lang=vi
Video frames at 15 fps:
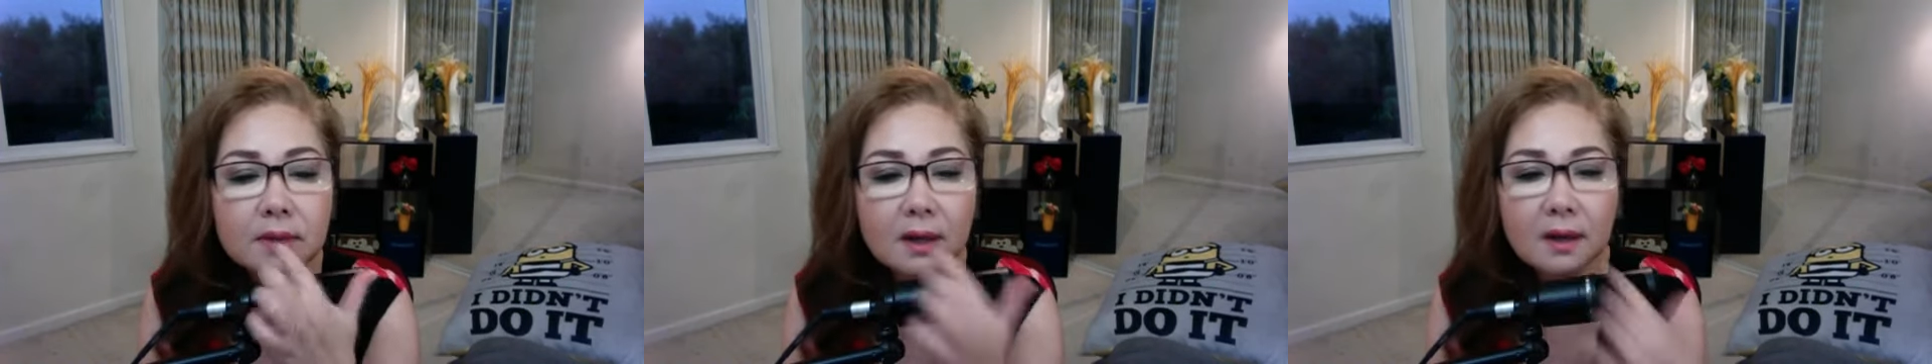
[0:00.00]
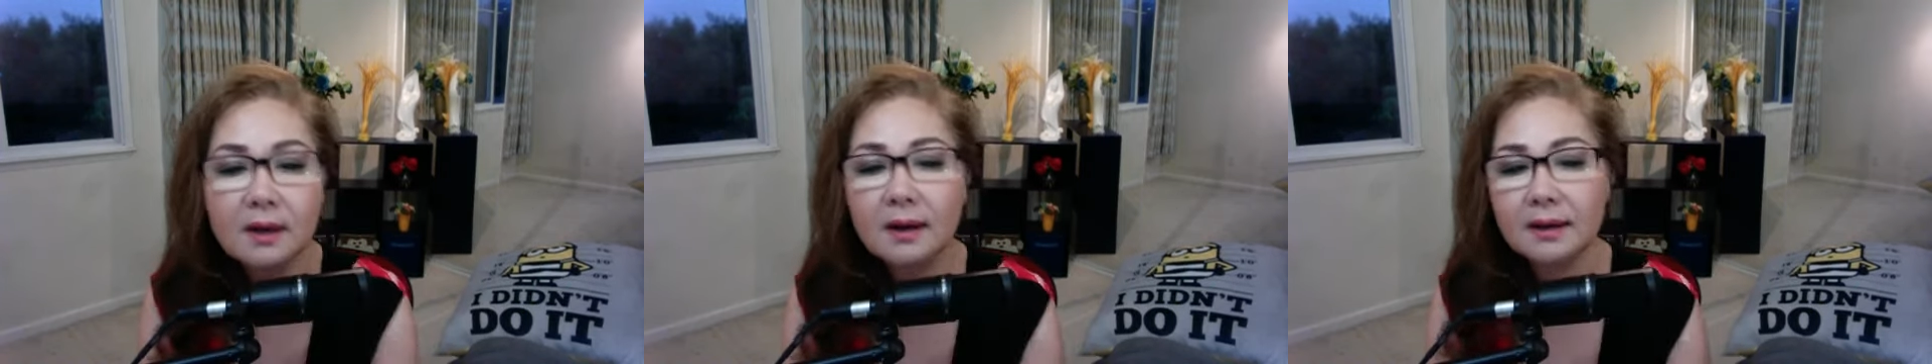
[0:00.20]

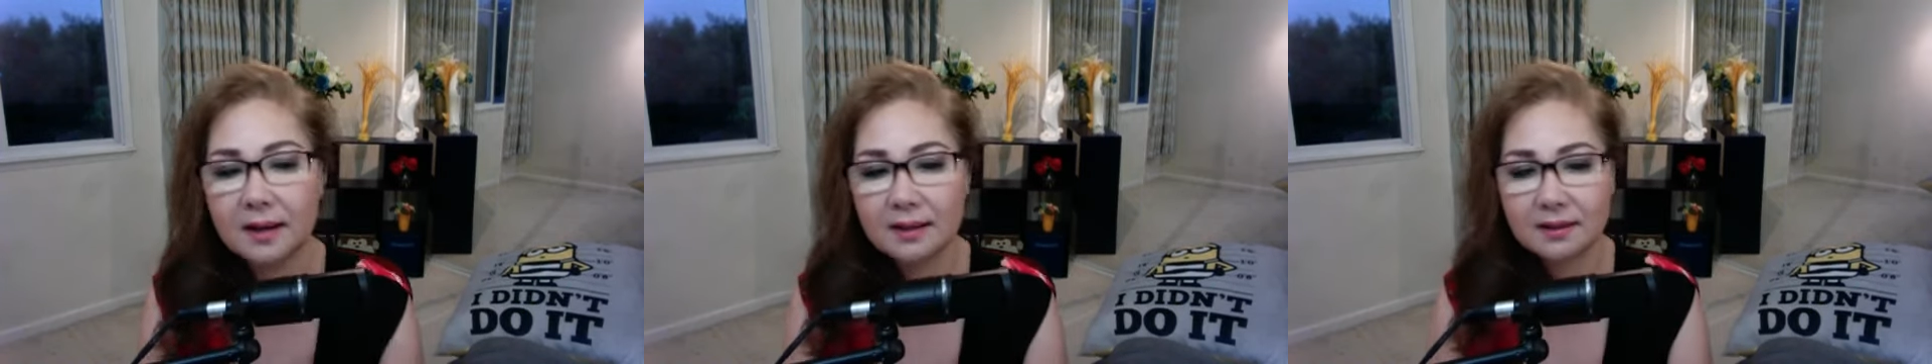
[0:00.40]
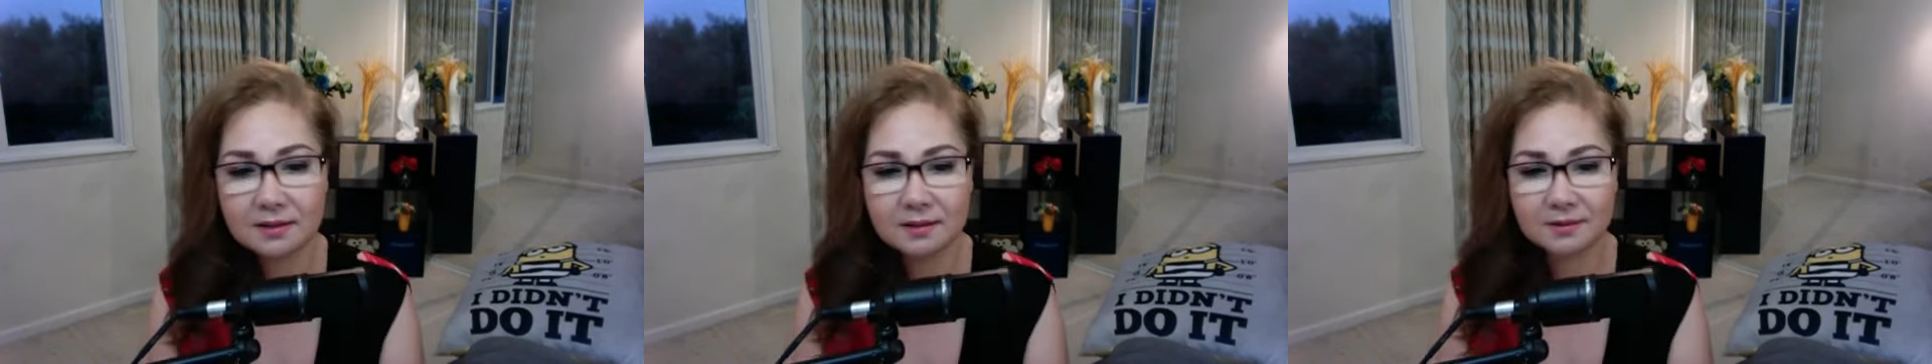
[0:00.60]
rất là
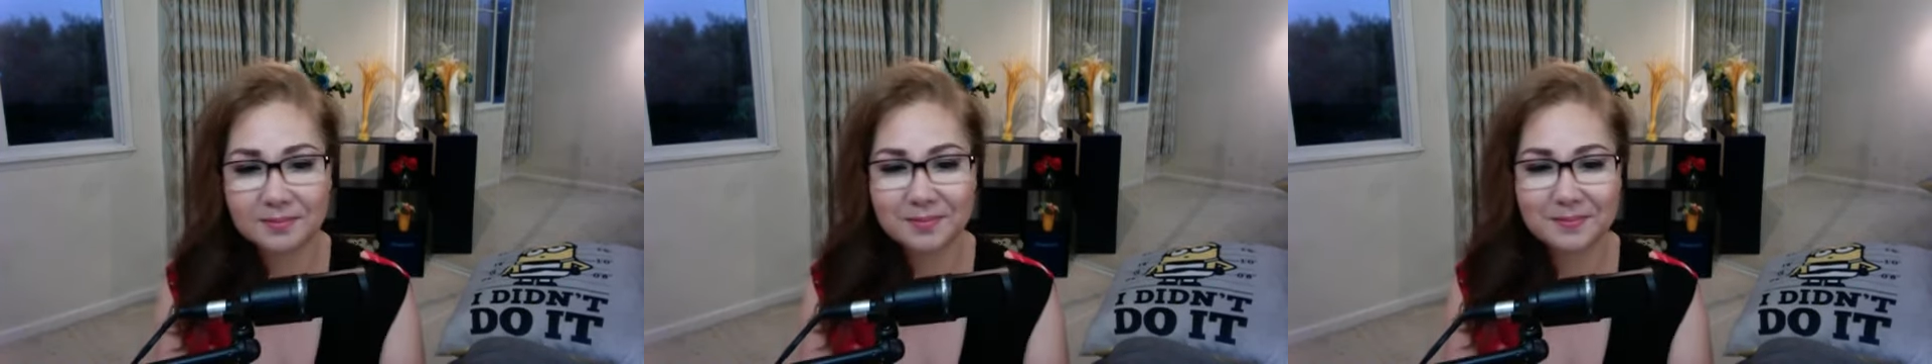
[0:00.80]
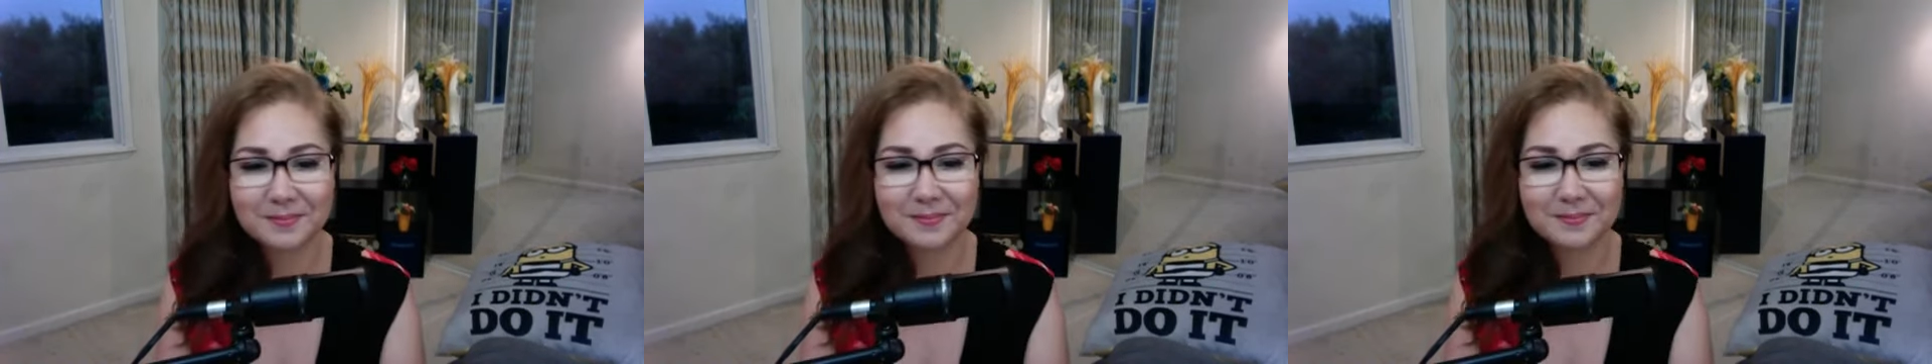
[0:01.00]
dễ thương,
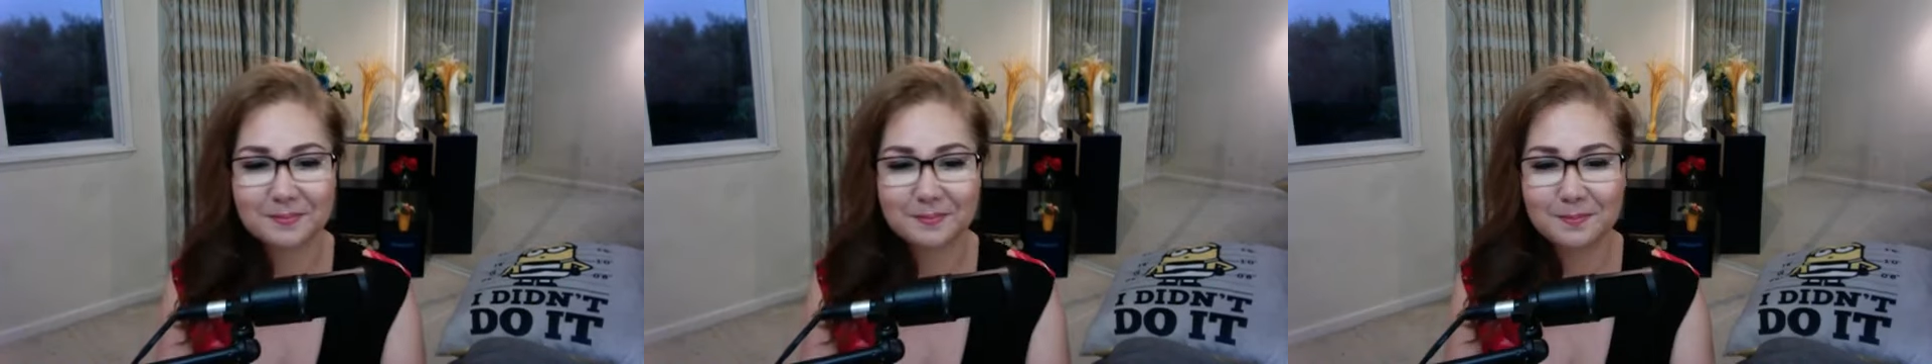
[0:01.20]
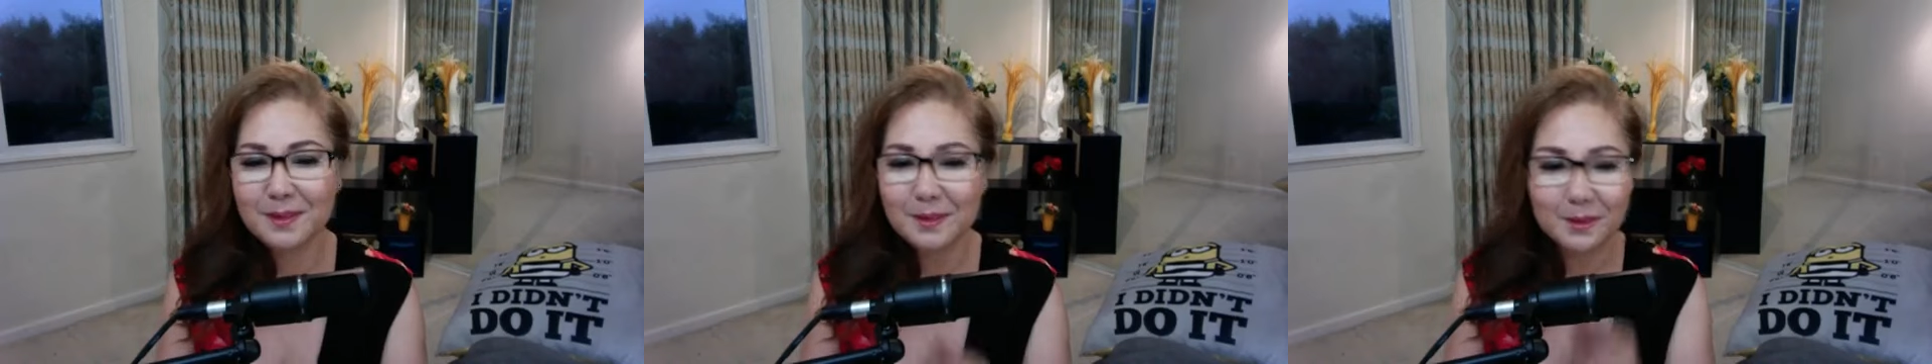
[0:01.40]

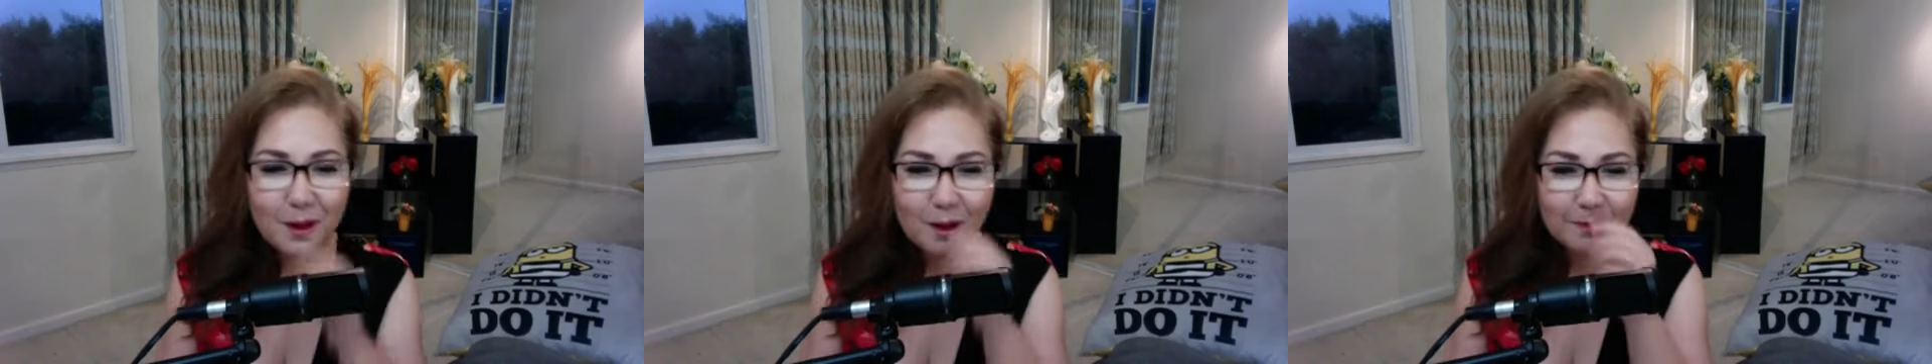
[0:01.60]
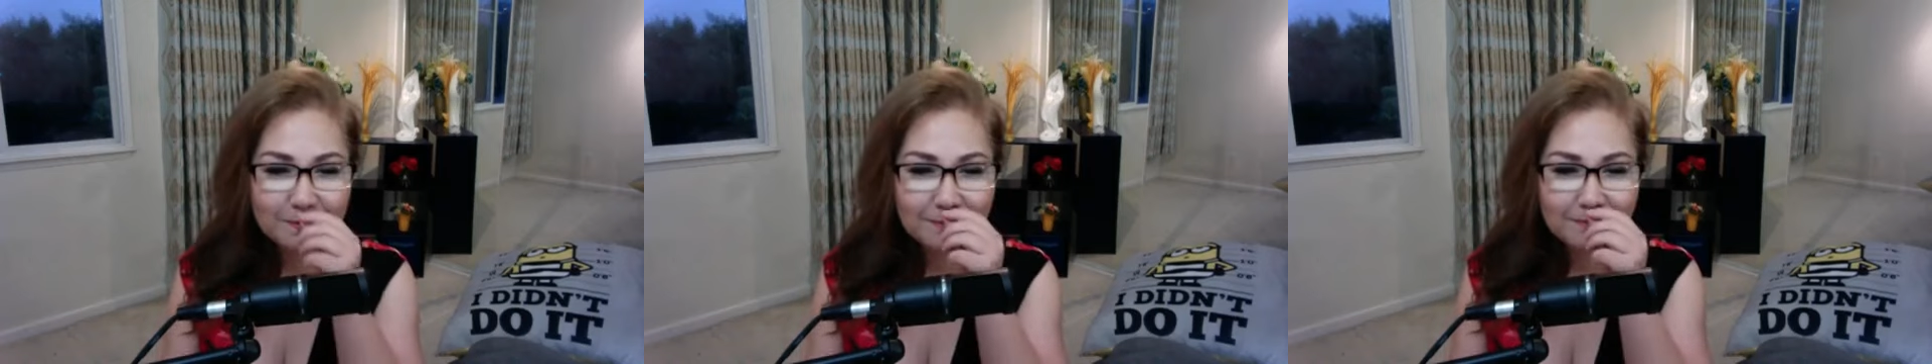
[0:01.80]
rất là
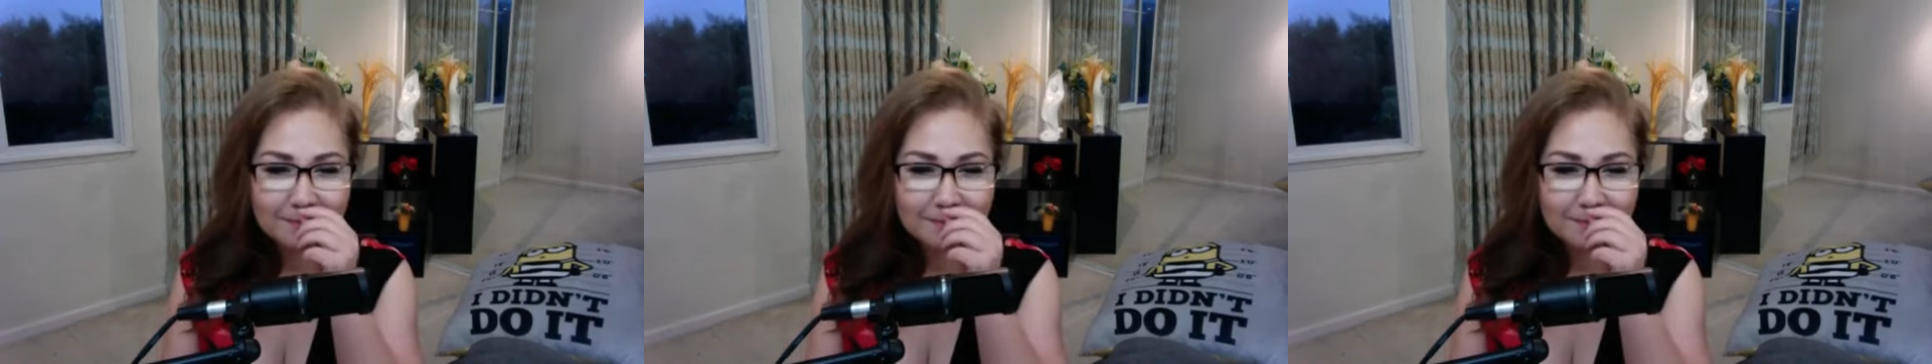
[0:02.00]
thơm,